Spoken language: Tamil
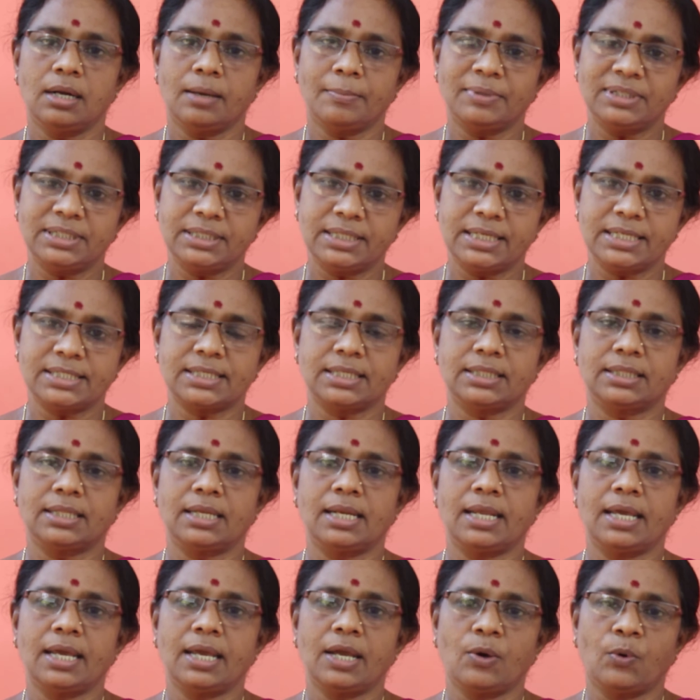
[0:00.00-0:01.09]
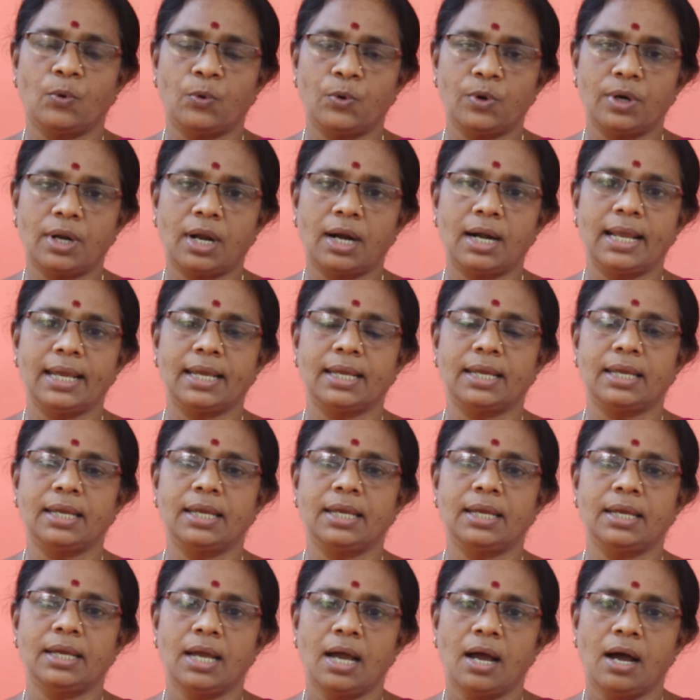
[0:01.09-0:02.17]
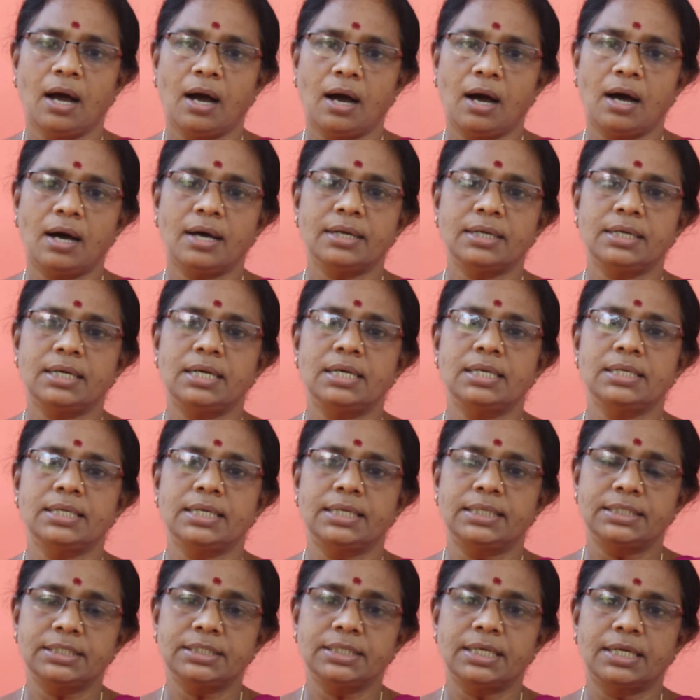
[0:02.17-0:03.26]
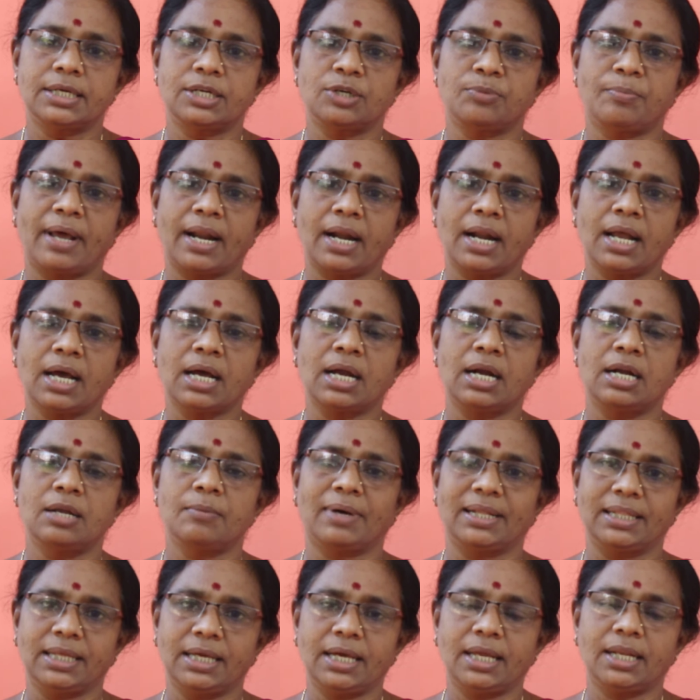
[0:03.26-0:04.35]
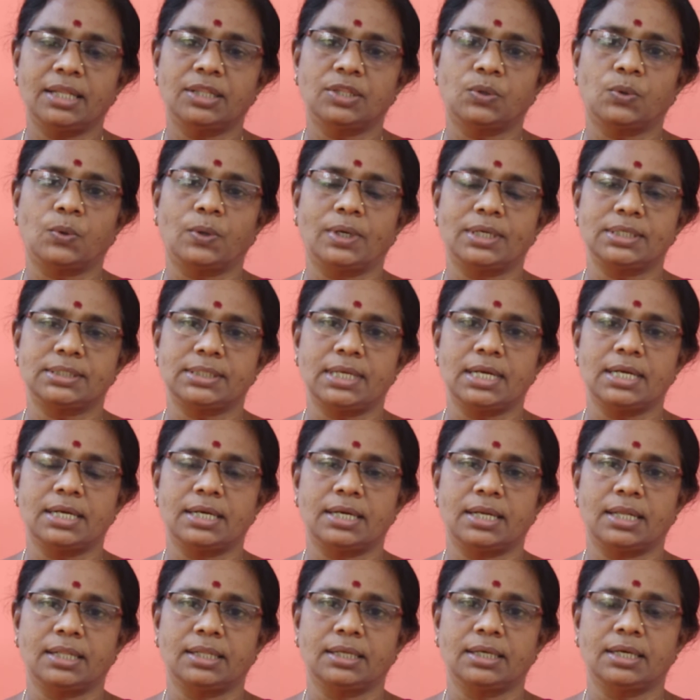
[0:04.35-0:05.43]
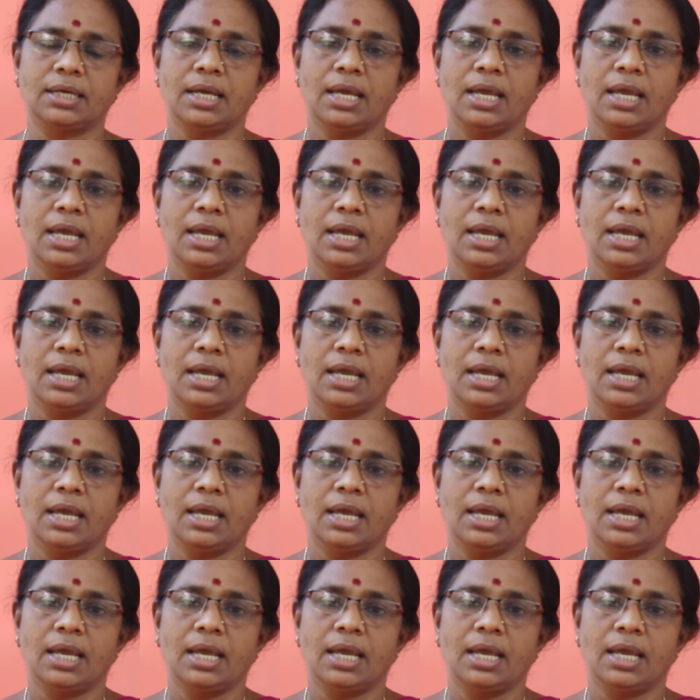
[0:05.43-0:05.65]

நமது தேசத்திலே ஒரு நாளைக்கு ஆறு ஏழு எட்டு என்று மரணங்களும் அதிகரித்து கொண்டு செல்கின்றது